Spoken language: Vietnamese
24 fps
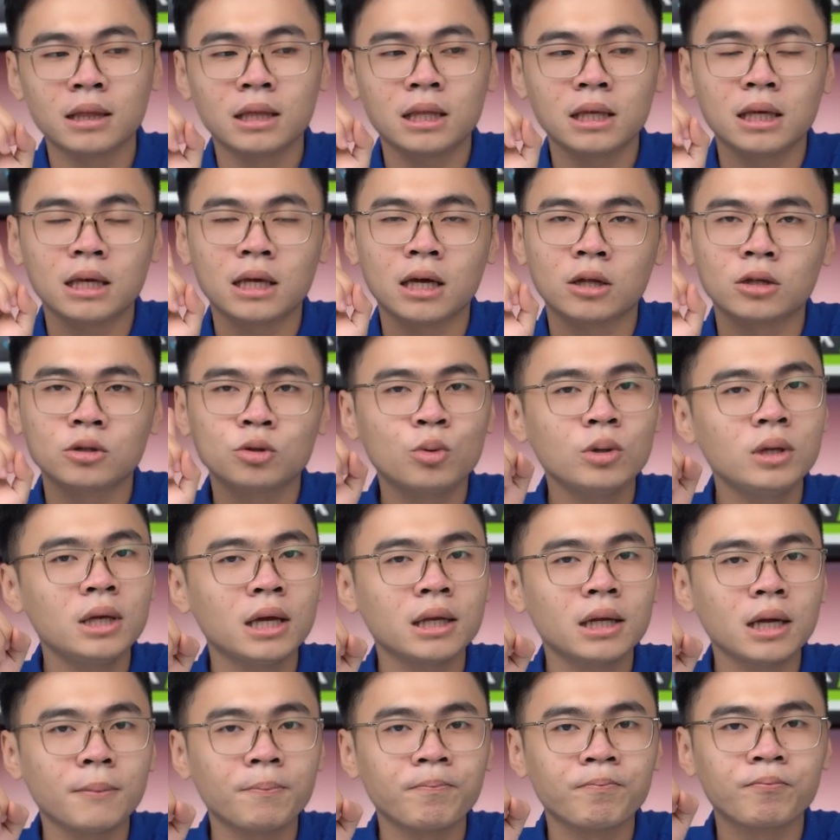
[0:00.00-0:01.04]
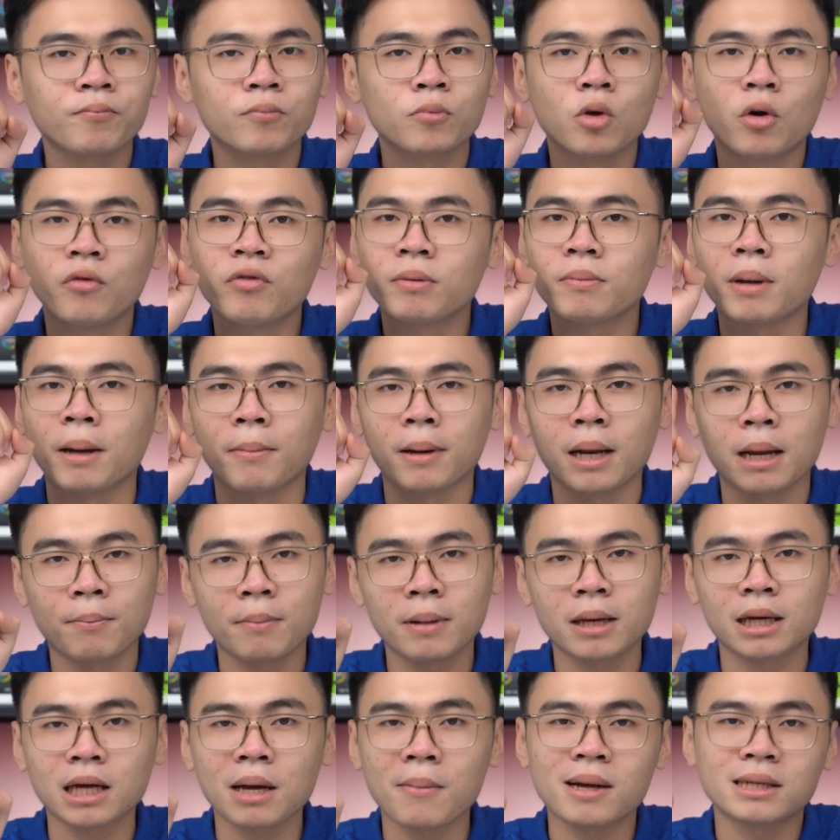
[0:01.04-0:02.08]
Thì tuy nhiên nhé, đối với phiên bản mười
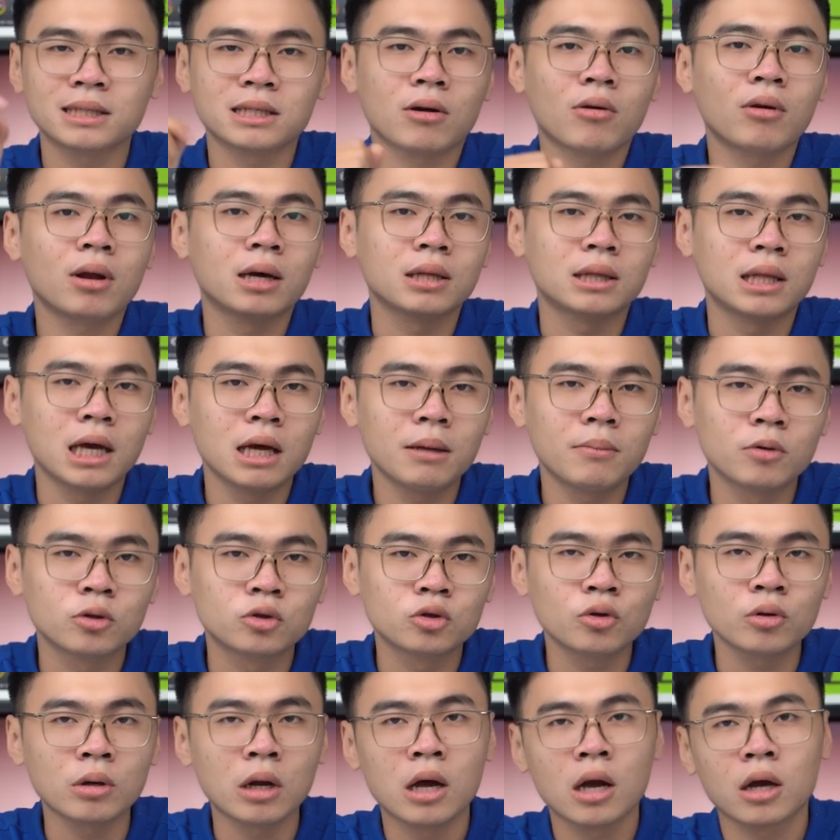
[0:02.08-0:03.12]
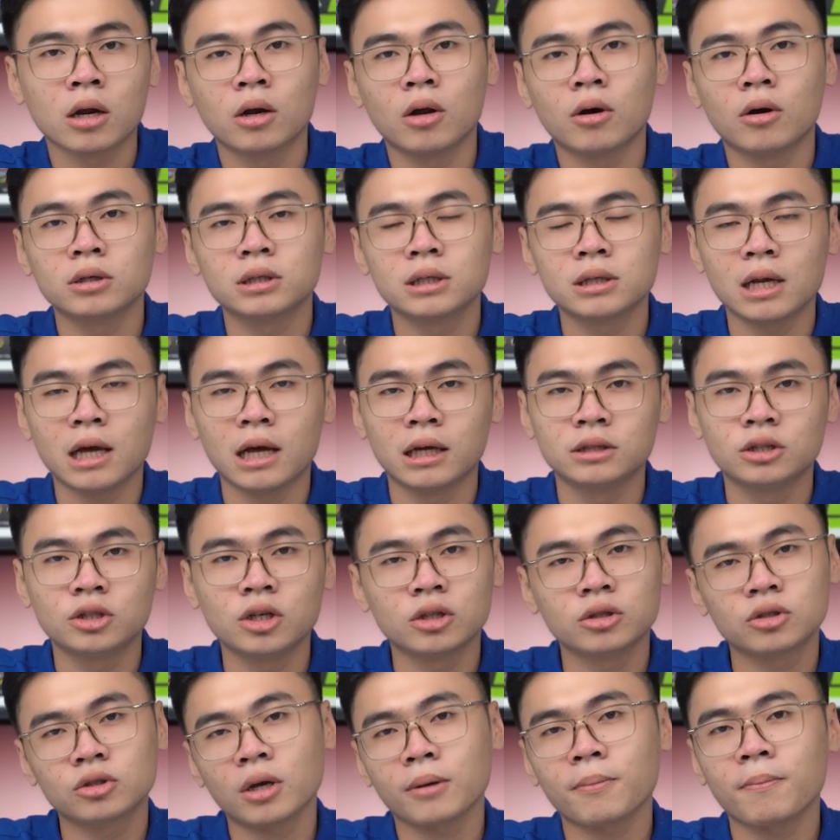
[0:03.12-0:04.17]
lăm inch các bạn sẽ có lợi thế hơn một chút, đó chính là
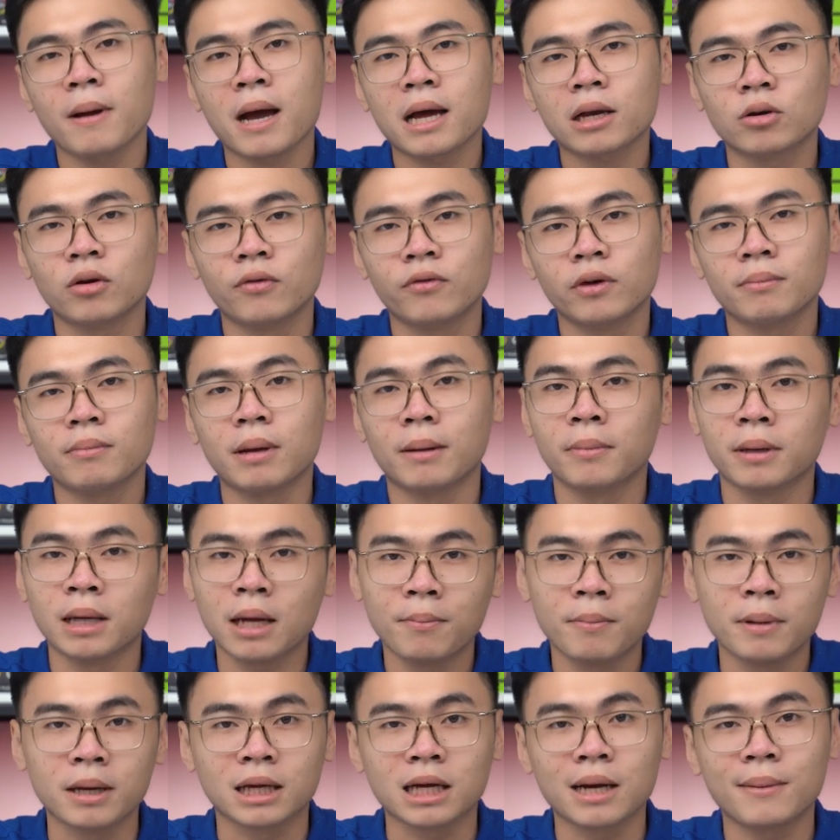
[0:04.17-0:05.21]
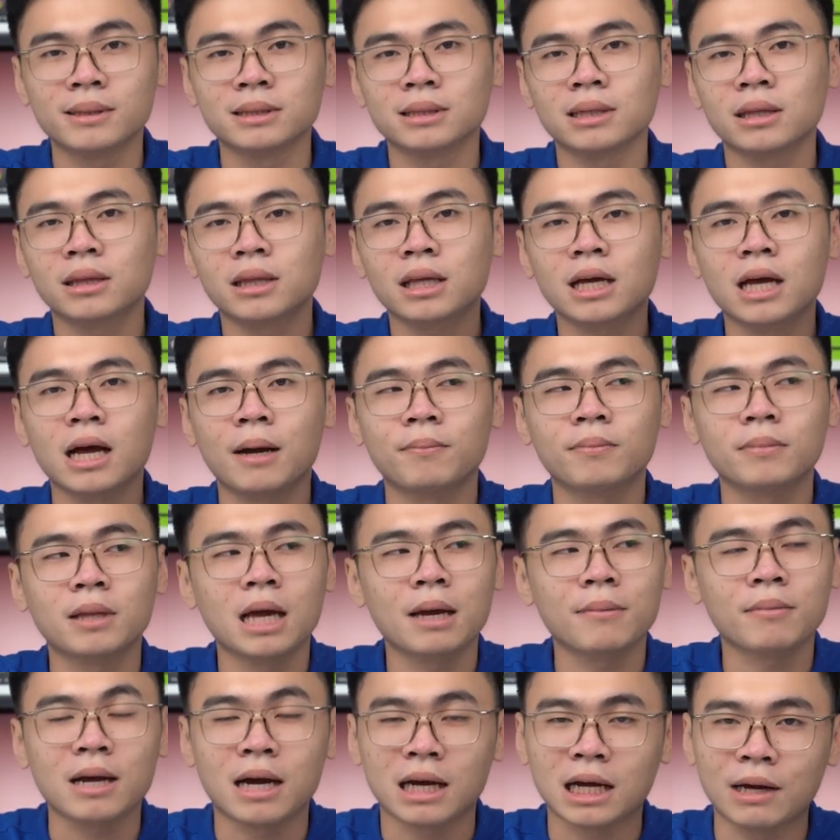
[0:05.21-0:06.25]
trên trackpad của phiên bản mười lăm inch các bạn sẽ tích hợp
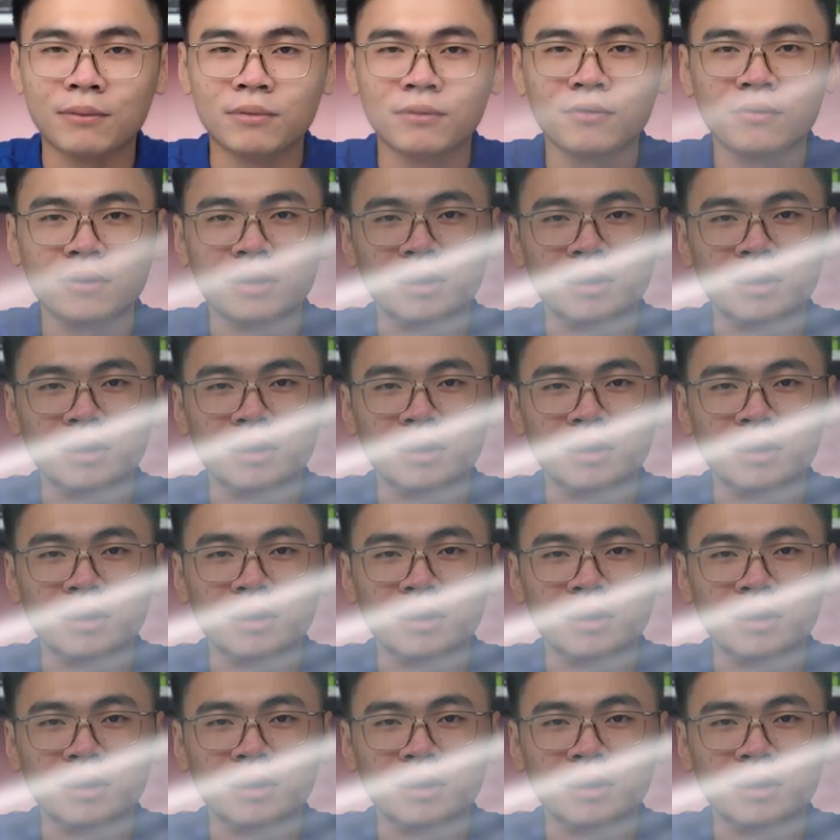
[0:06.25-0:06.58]
thêm cả cảm biến